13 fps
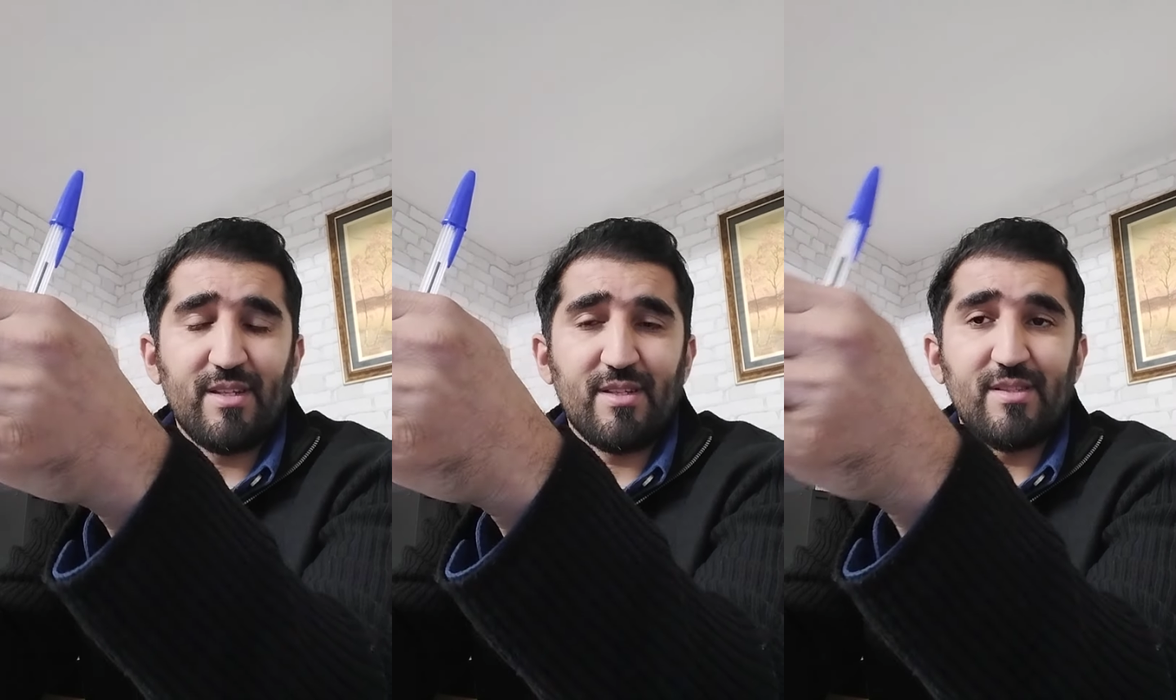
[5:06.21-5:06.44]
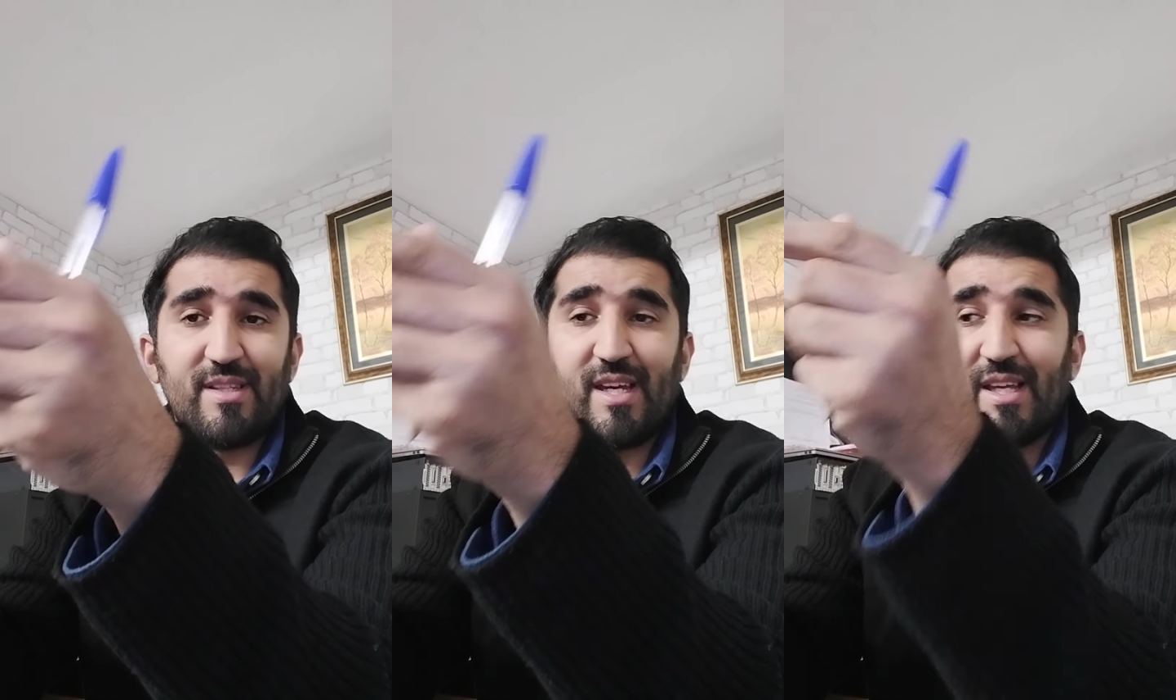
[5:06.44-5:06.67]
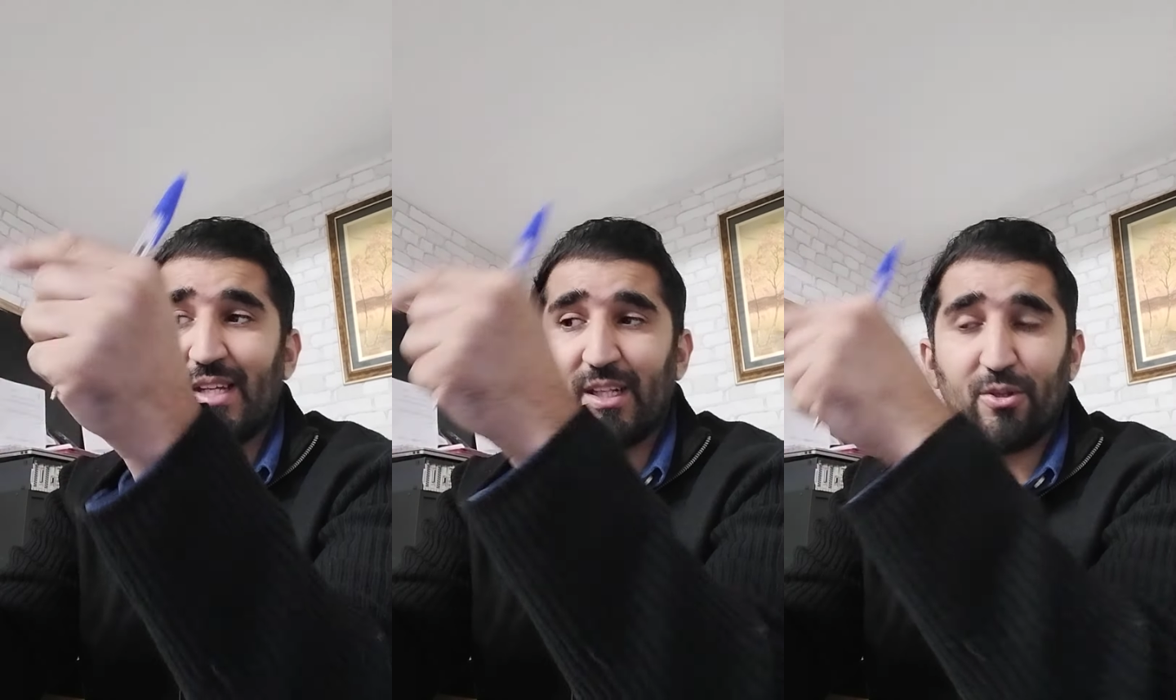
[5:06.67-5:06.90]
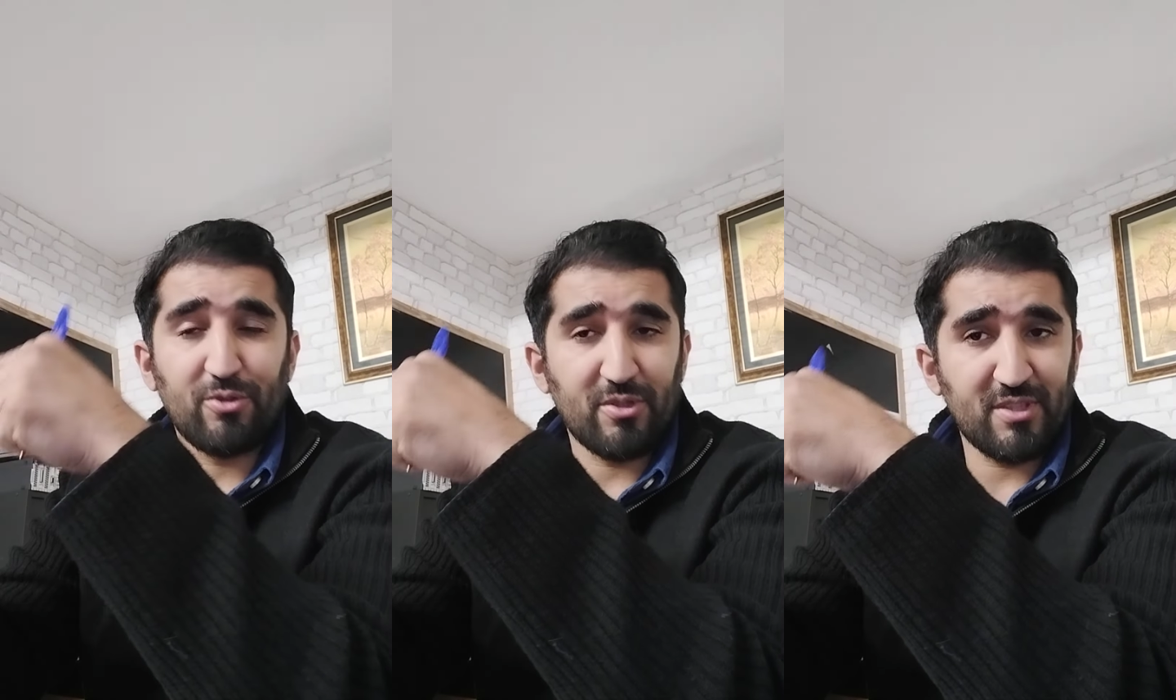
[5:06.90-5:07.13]
زائد هاد
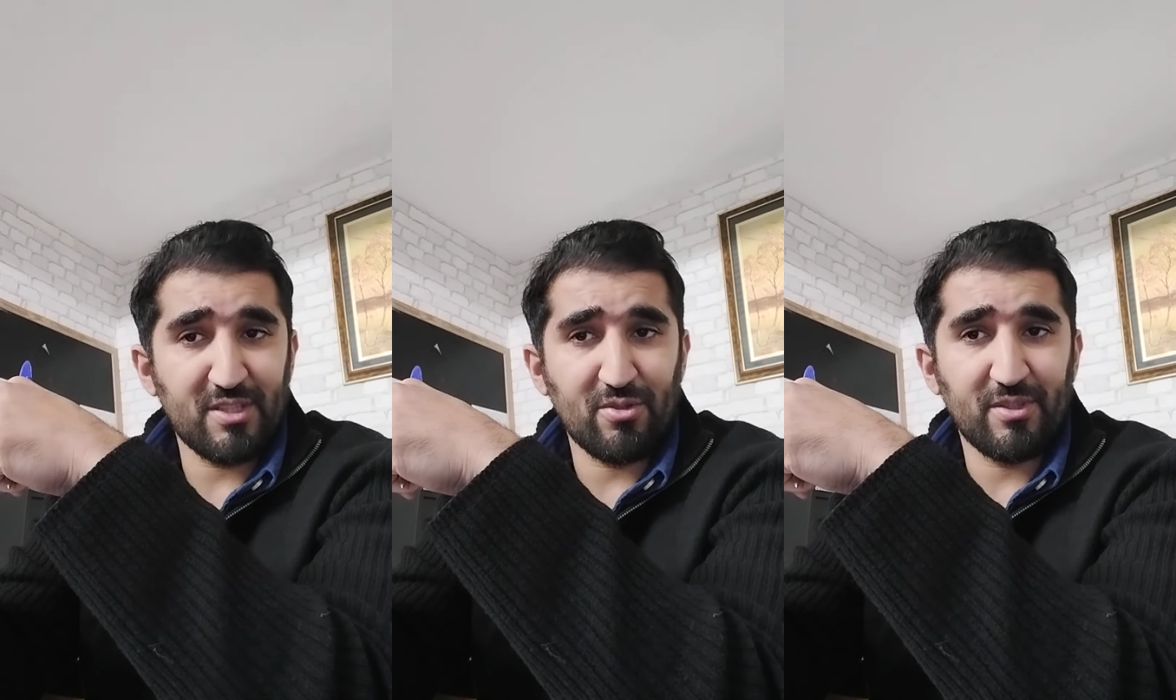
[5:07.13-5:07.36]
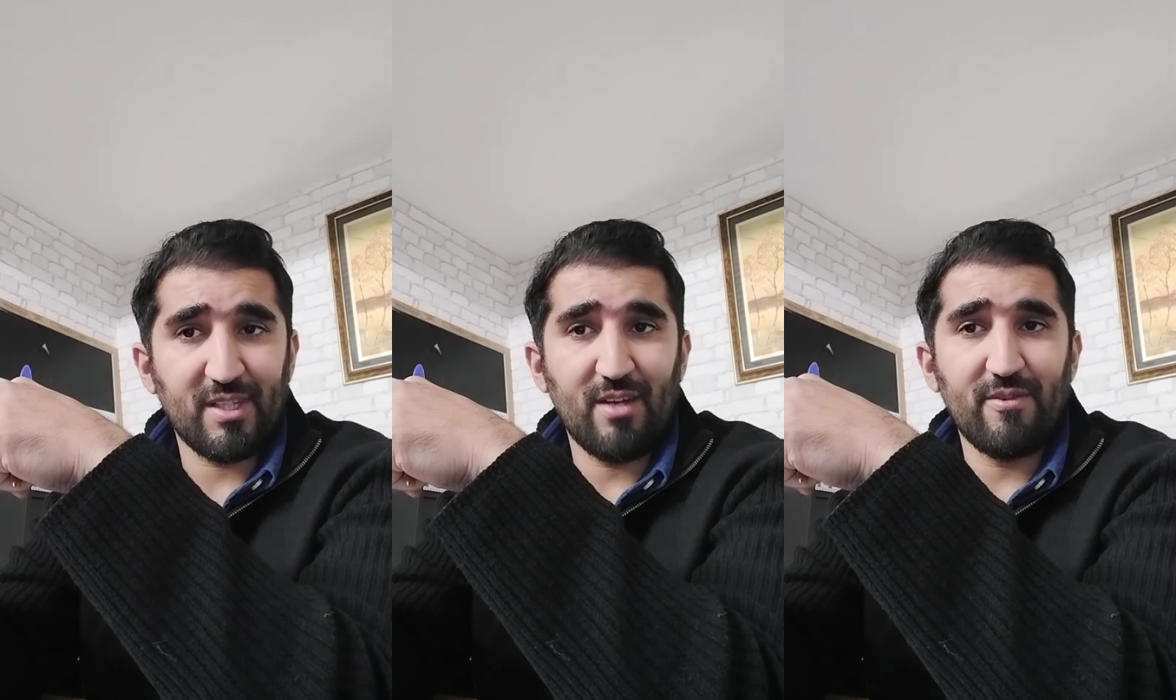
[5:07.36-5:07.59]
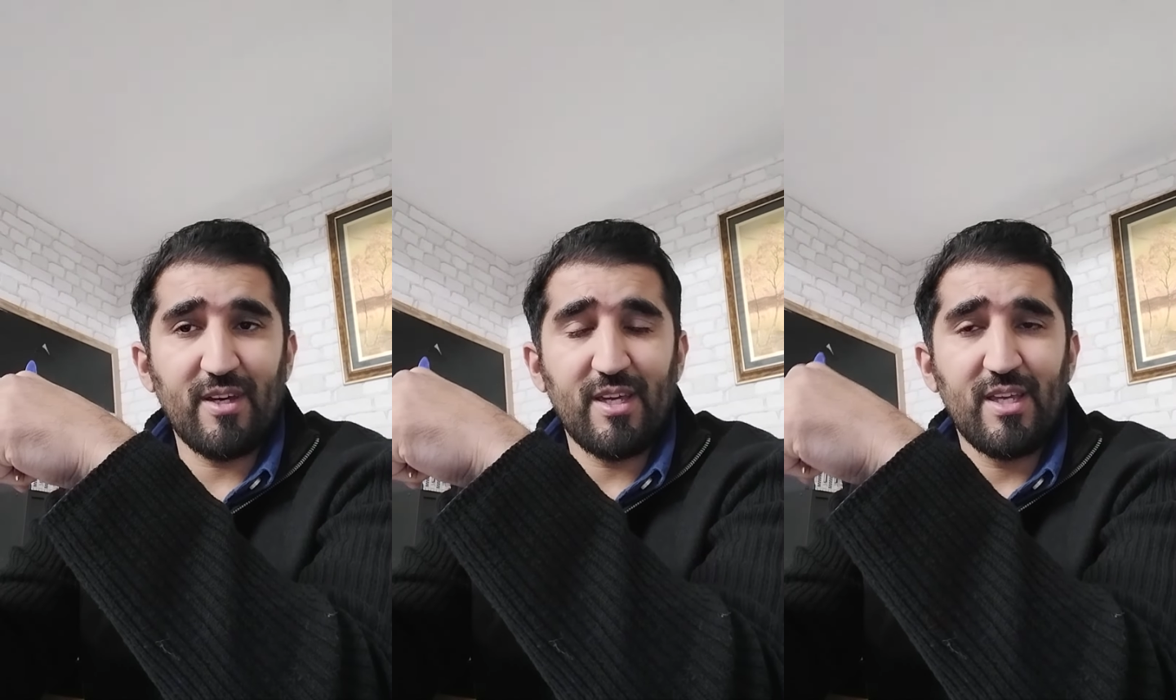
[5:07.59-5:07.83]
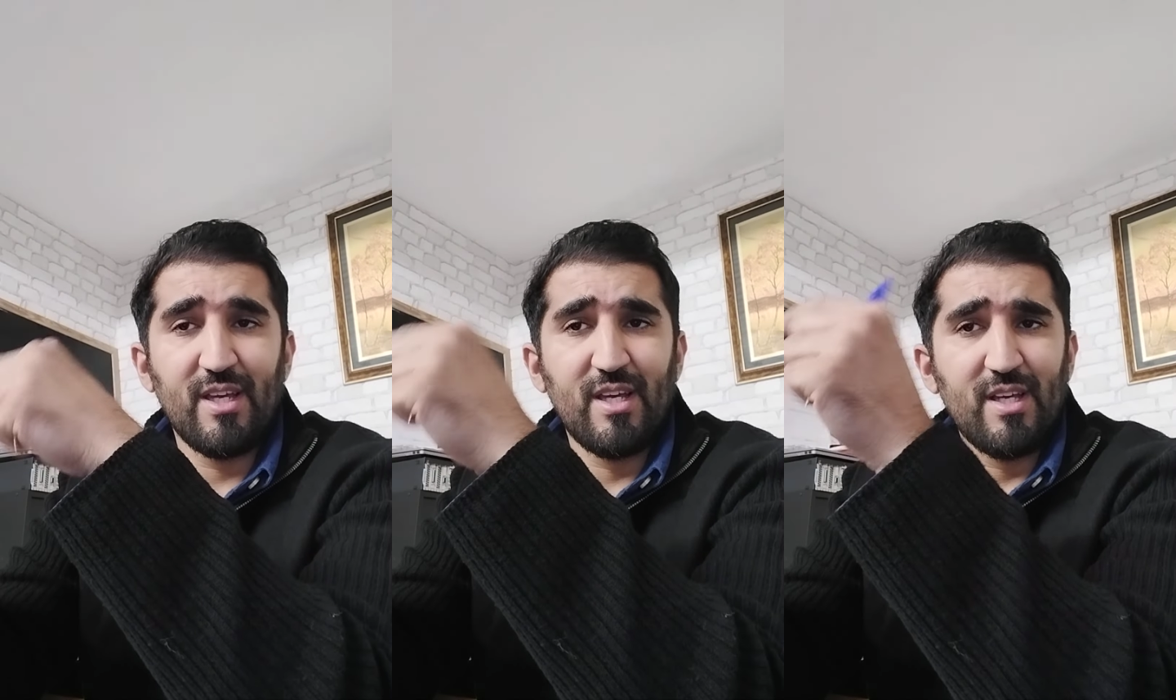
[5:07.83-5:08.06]
لوتوريزاسيون طخافاي